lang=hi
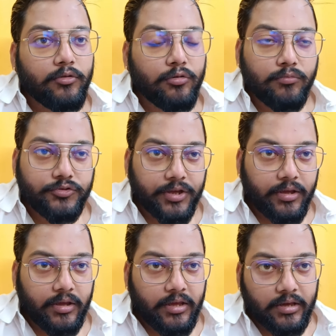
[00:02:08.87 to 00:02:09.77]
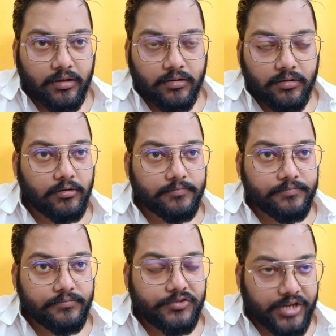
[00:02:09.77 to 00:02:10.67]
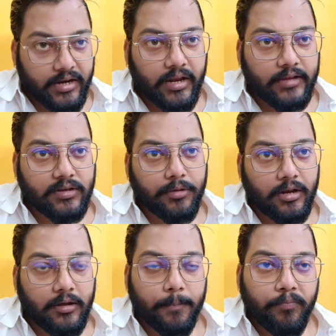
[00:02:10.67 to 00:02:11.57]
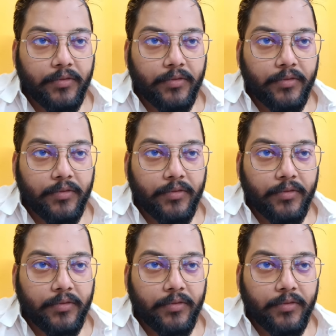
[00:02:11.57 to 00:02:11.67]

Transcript: तो मुझे एक चैनल ऐसा मिला